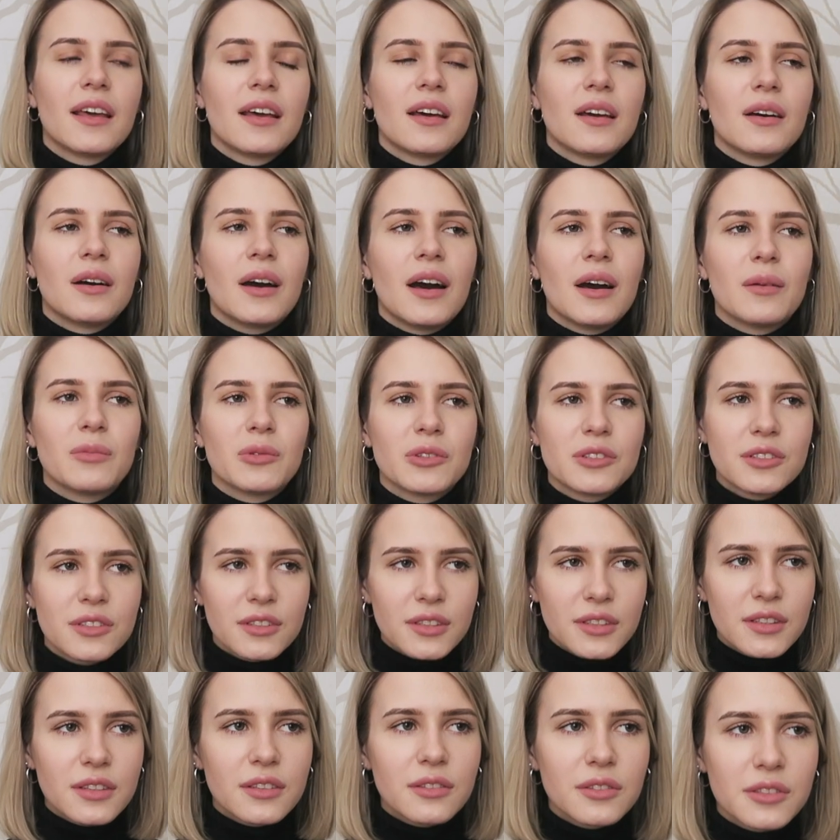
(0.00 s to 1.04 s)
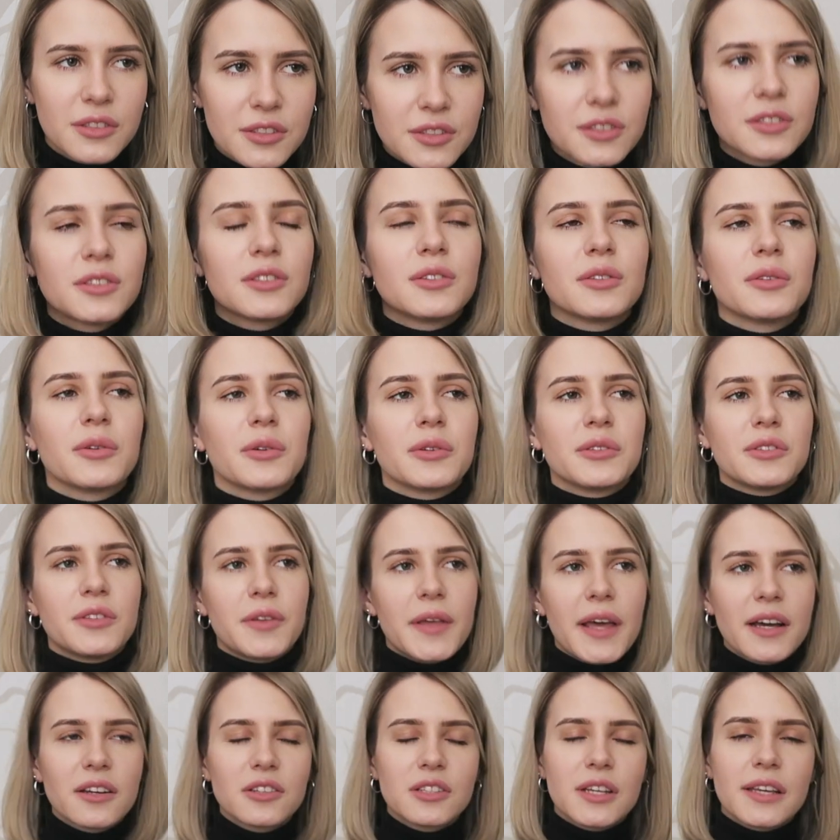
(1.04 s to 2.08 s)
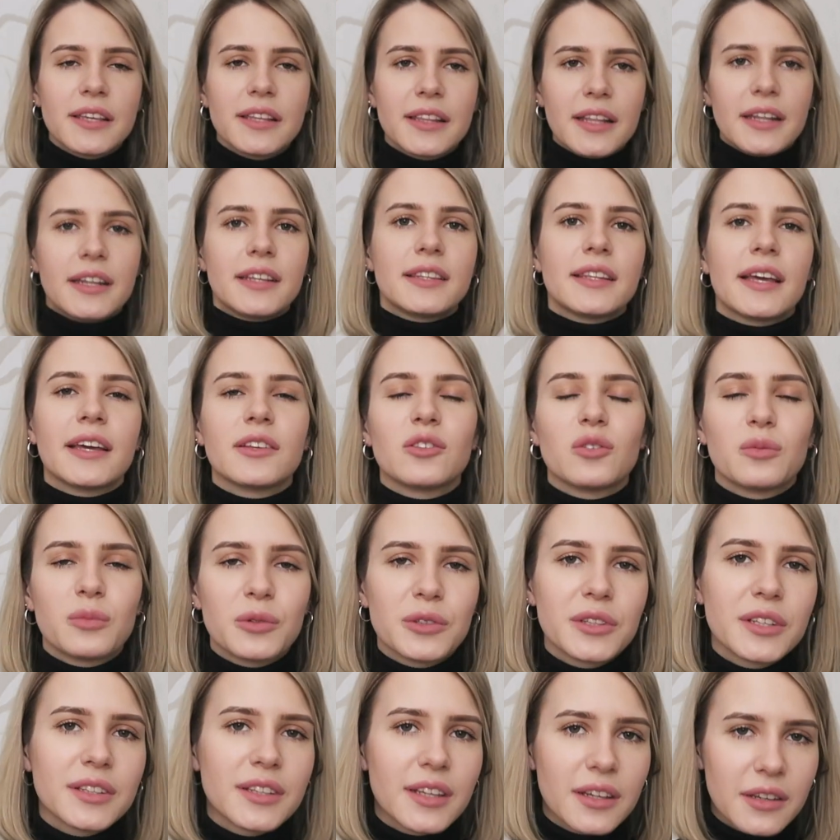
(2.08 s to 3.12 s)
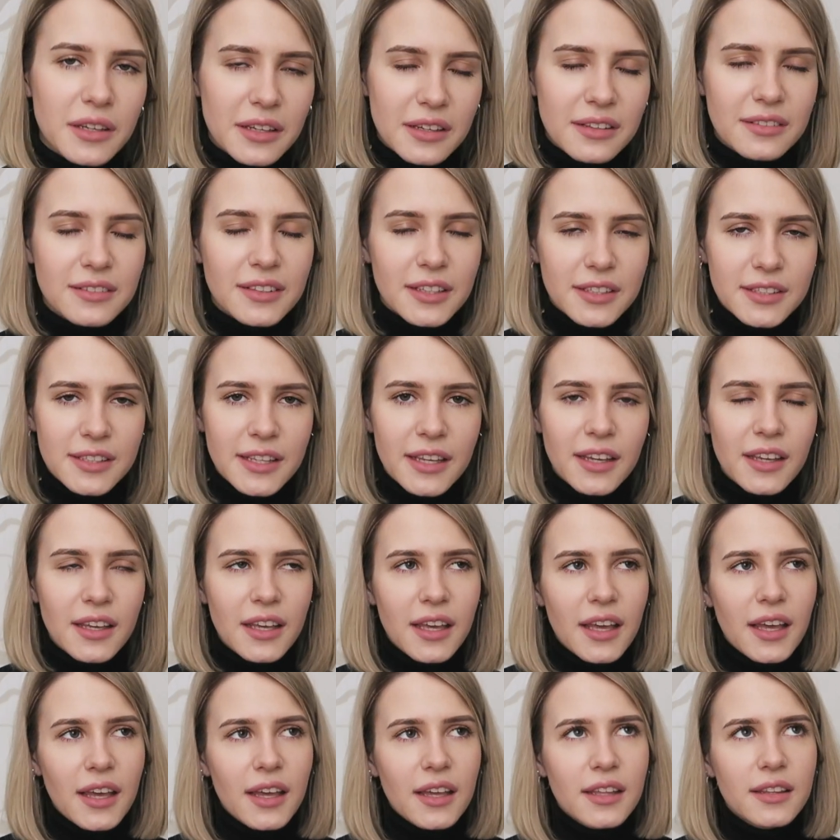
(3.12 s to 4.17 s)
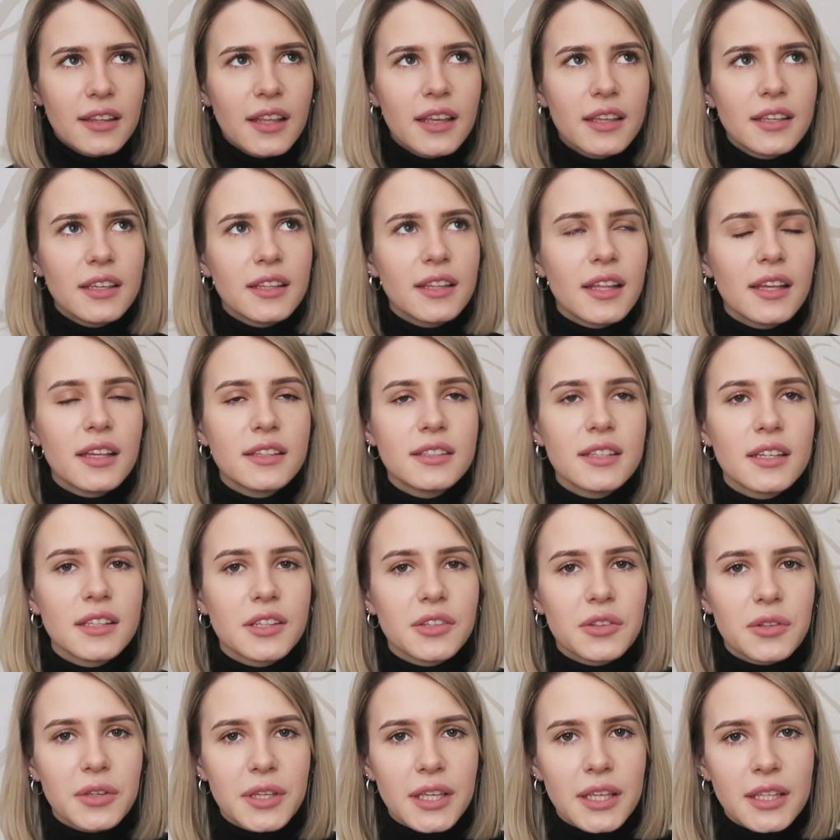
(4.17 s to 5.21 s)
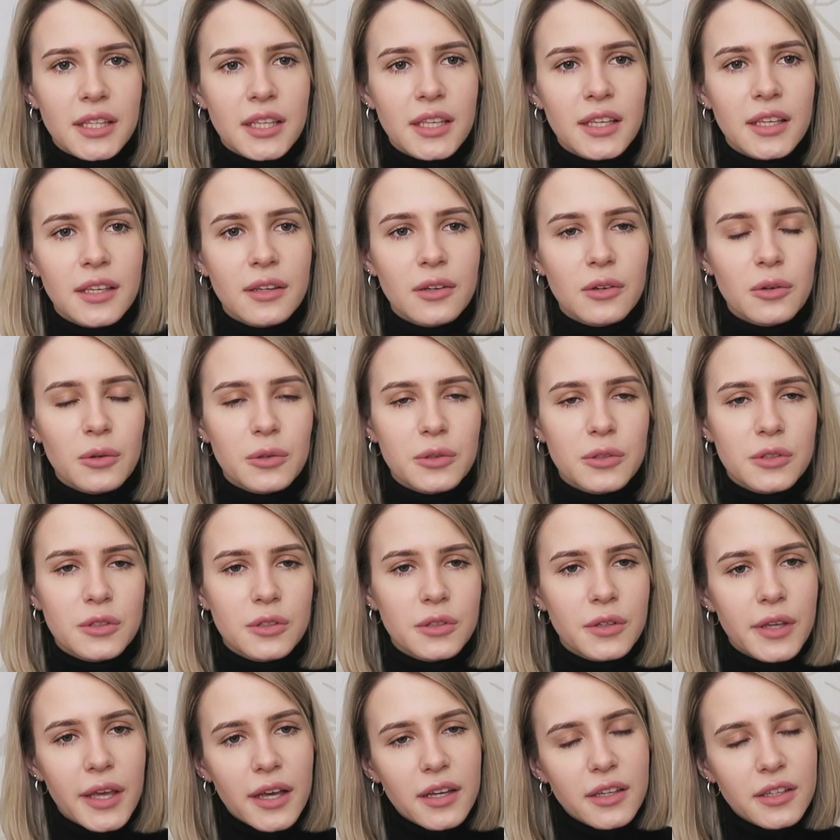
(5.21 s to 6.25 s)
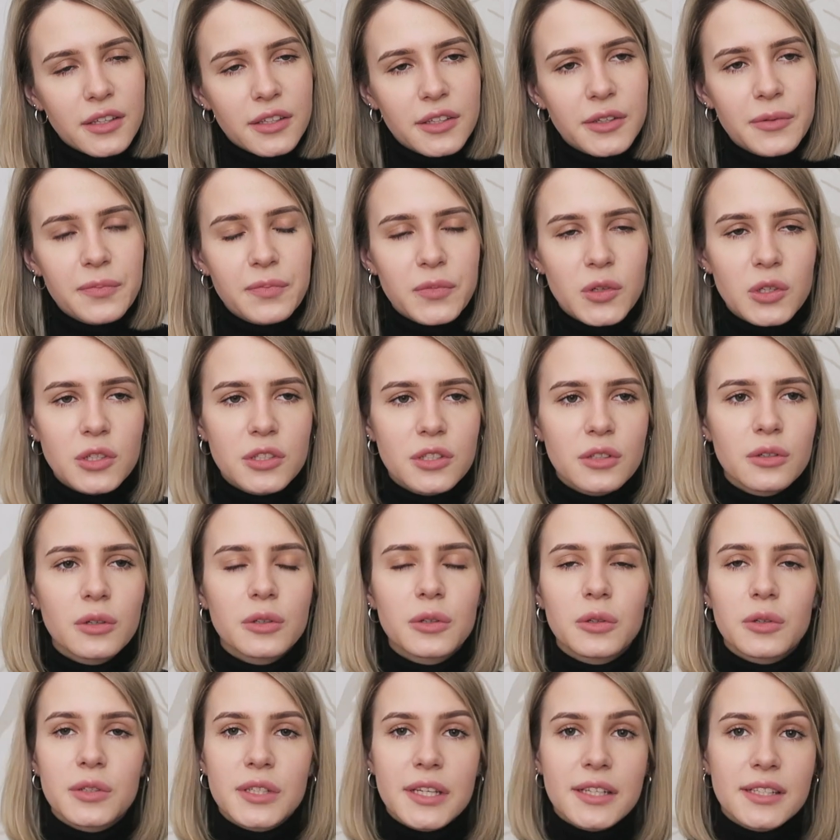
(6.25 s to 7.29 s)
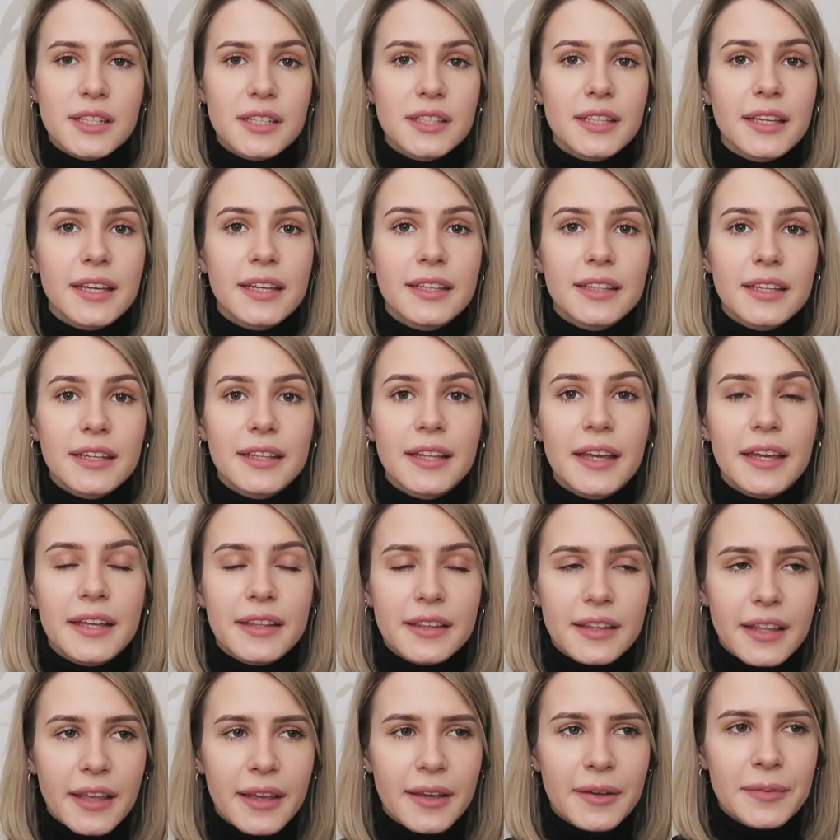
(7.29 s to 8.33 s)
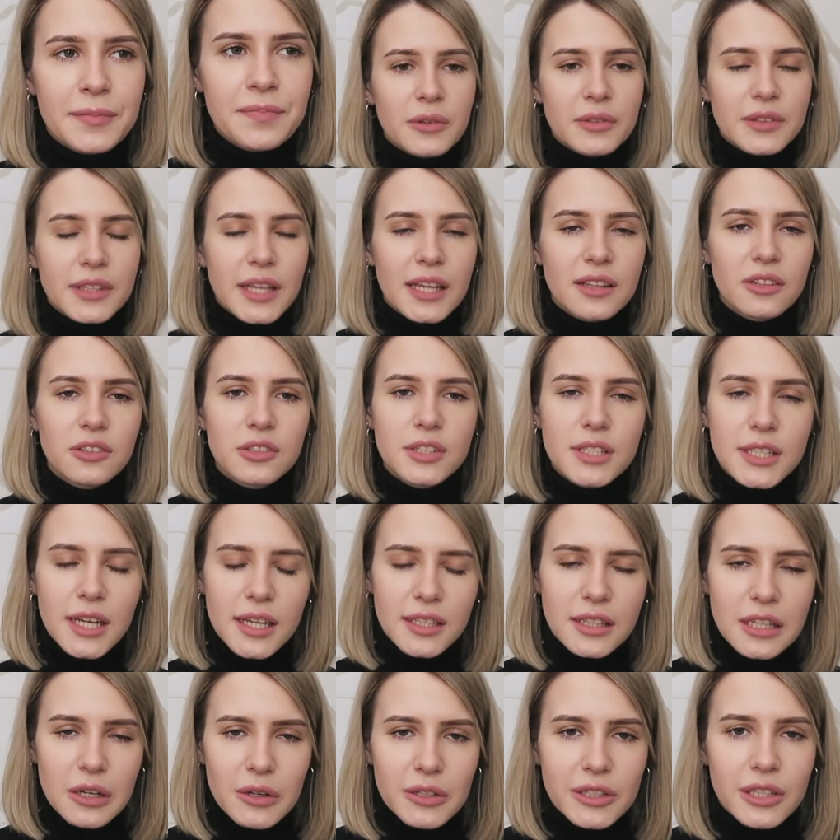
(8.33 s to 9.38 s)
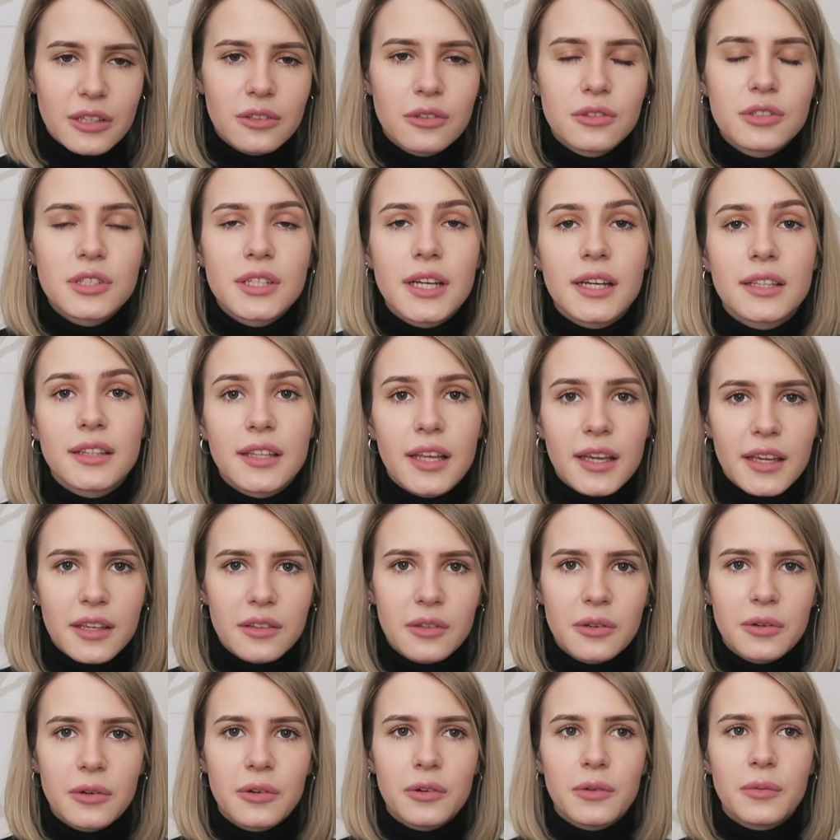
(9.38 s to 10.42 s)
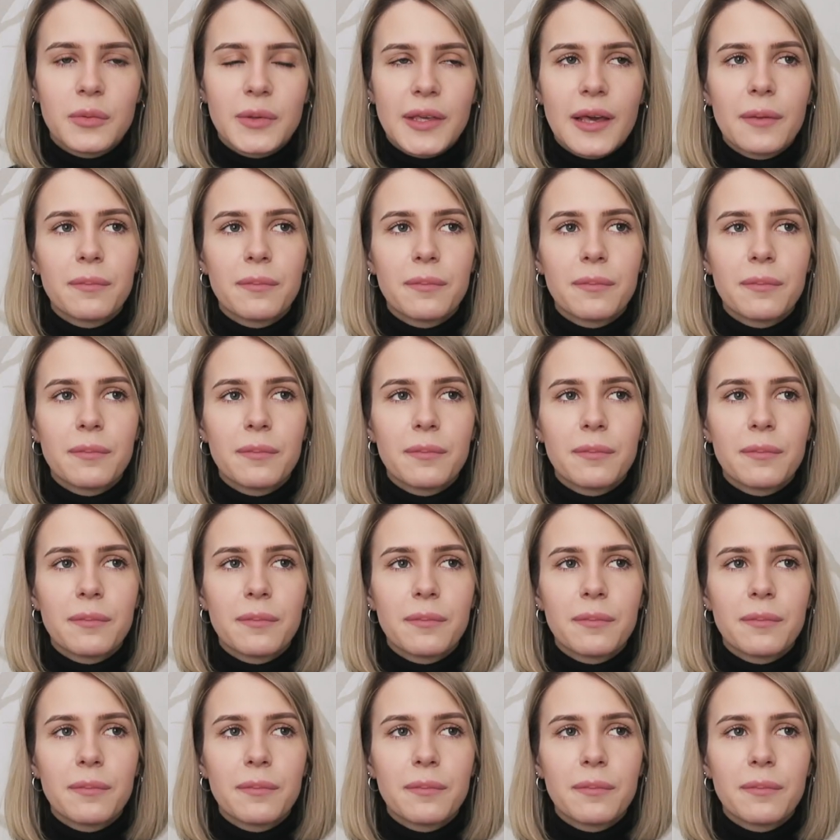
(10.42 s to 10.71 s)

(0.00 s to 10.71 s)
あもうずっとずっと通訳者になりたいと思ってたんですねで2年生の時にこう通訳の仕事をさせていただいて楽しかったは楽しかったけどやっ